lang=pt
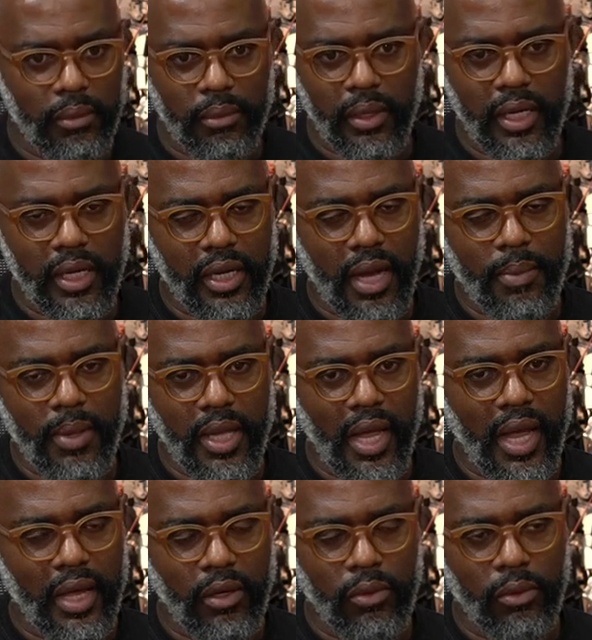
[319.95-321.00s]

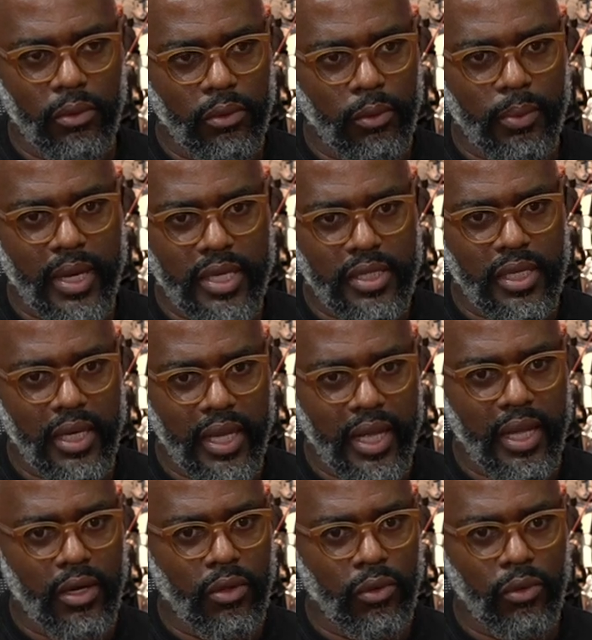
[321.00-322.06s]
encaminhar no, no
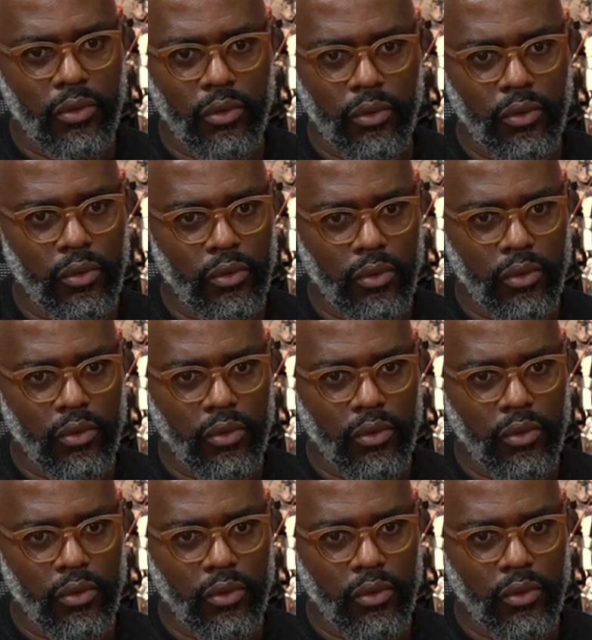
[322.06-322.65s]
brasileiro, no, no,